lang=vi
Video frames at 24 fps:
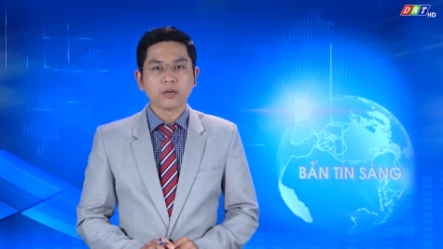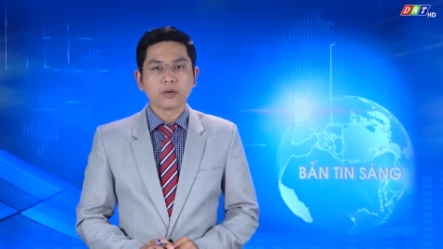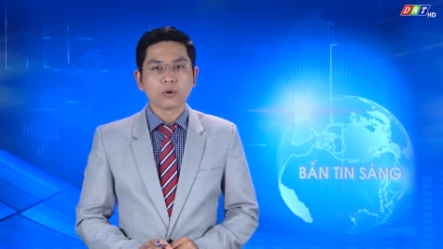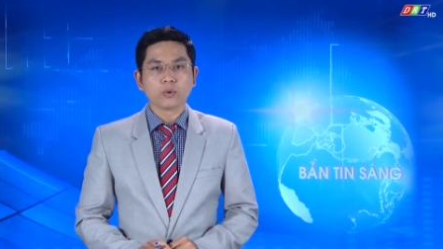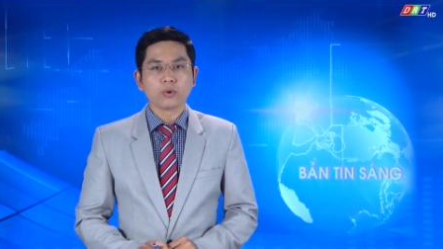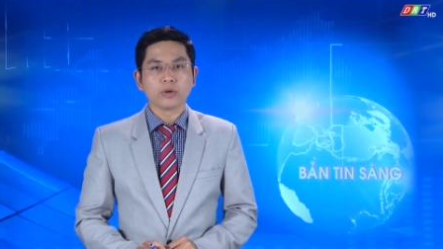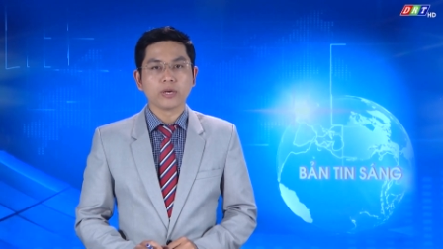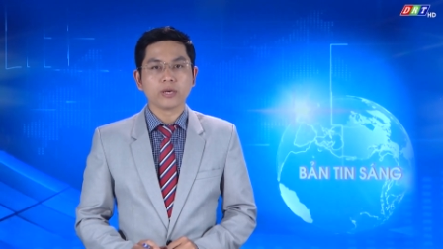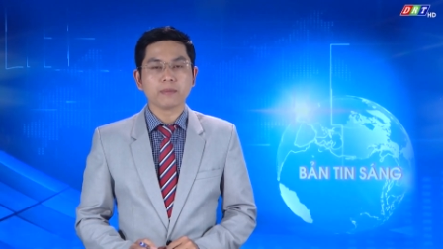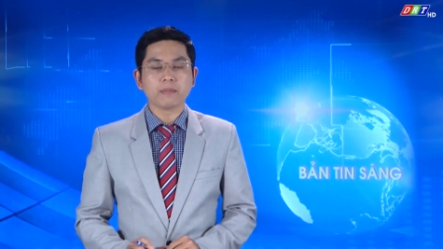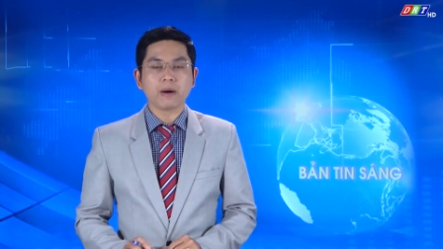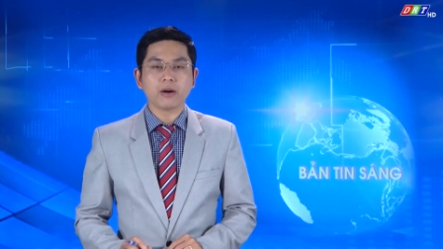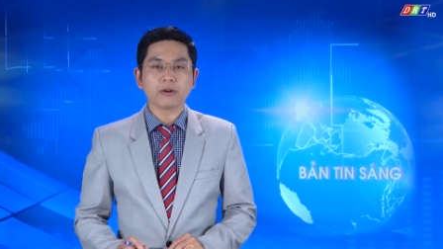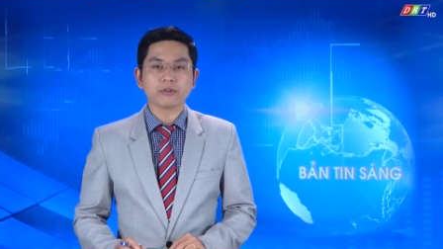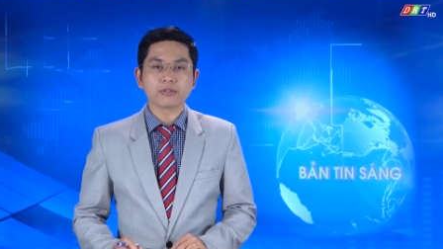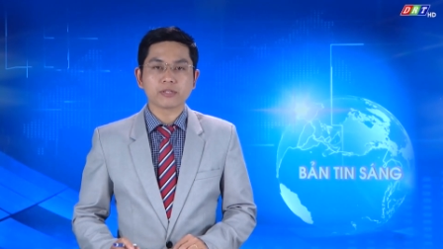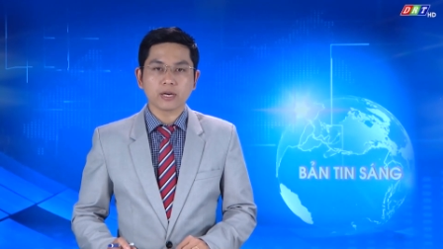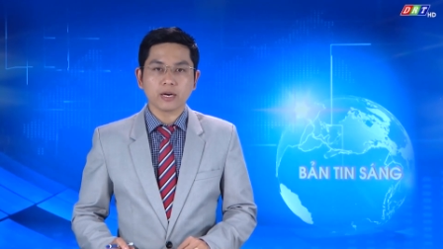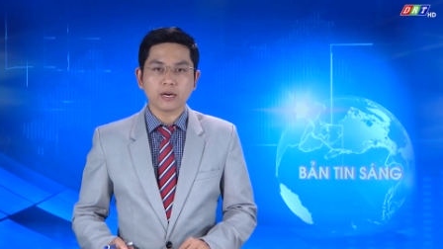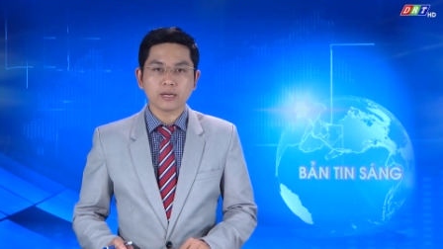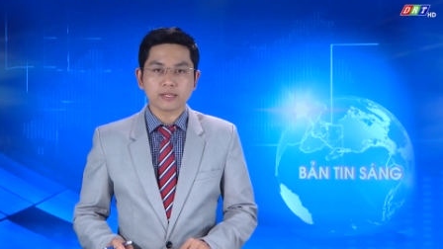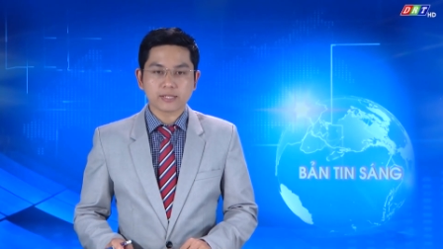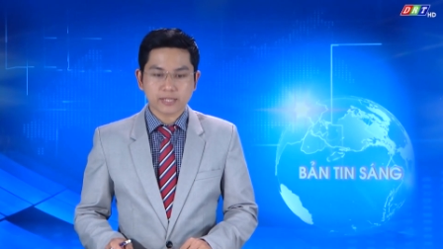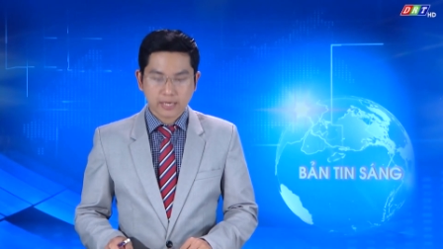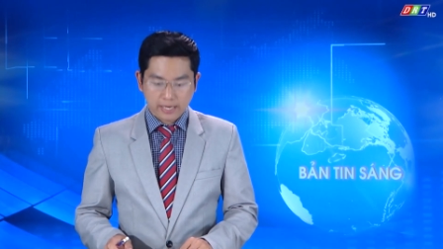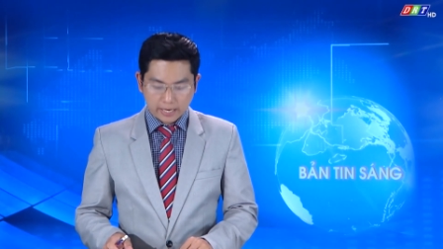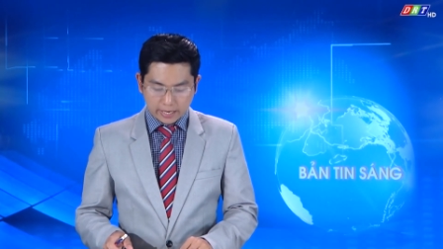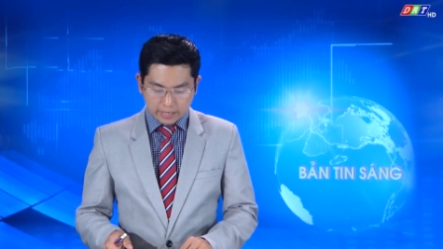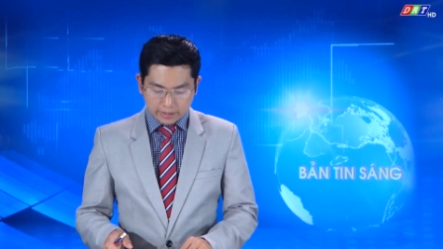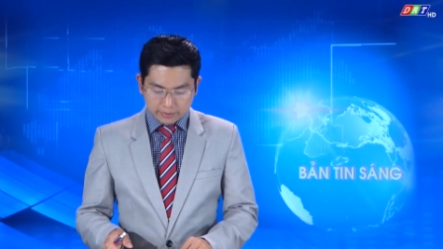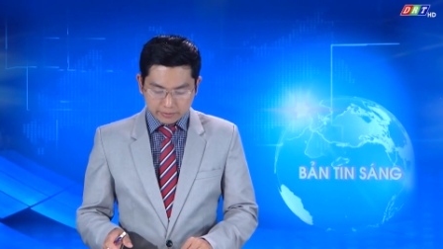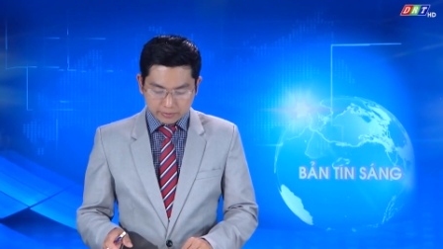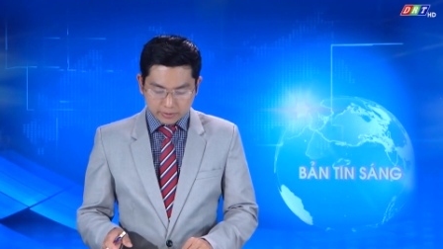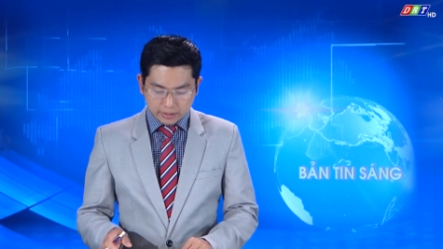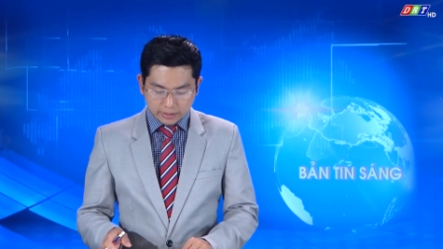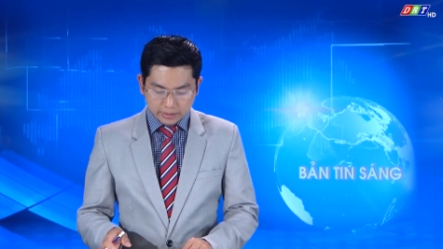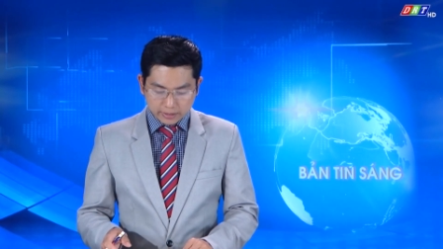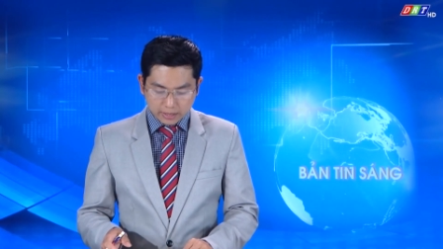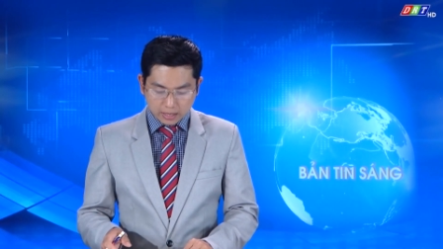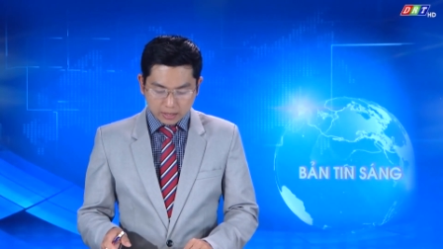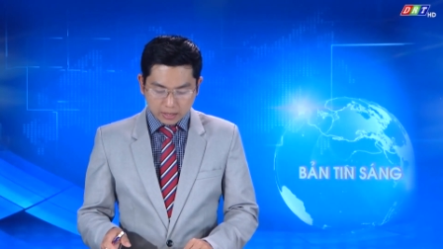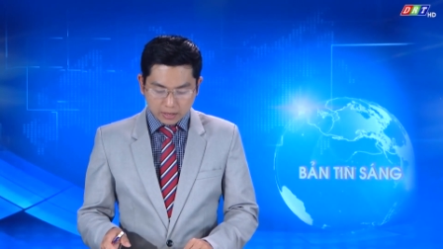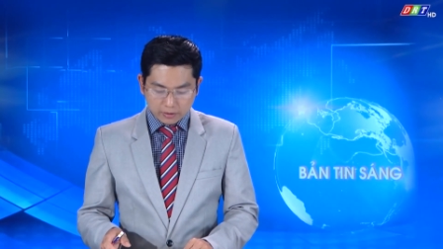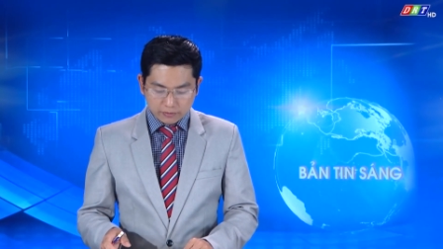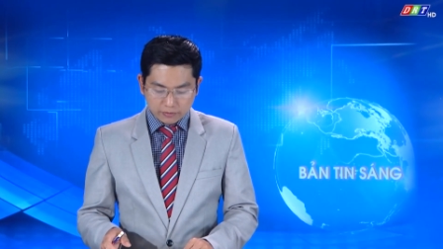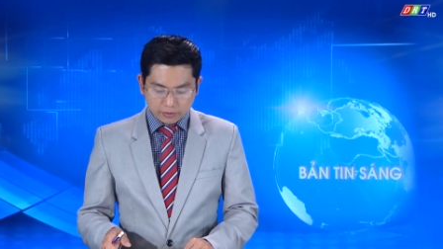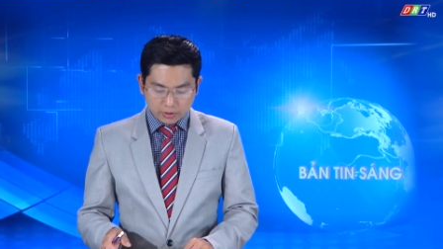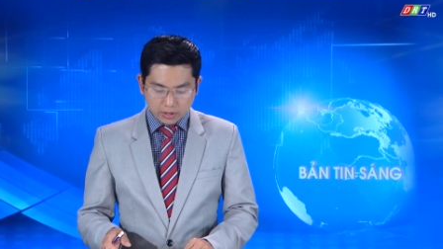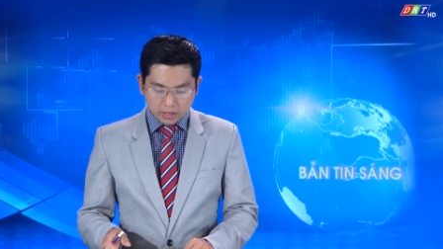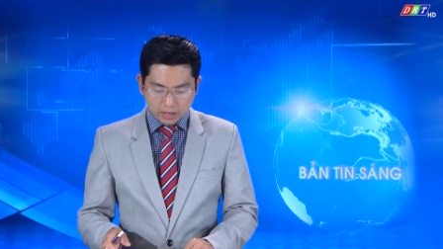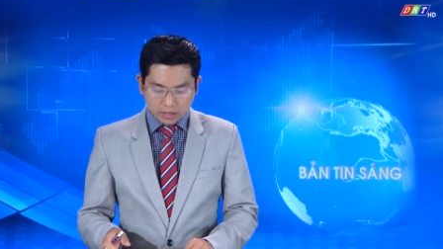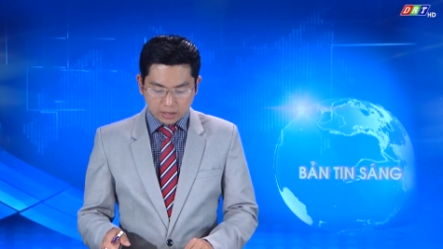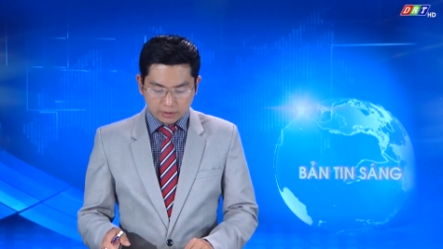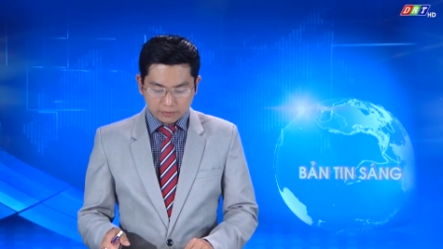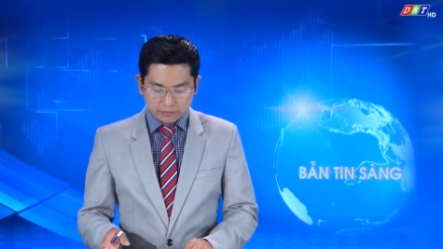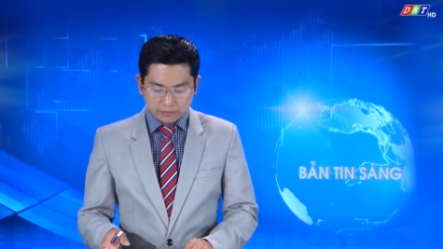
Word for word: Quỹ Bảo trợ Trẻ Em tỉnh Đắk Lắc phối hợp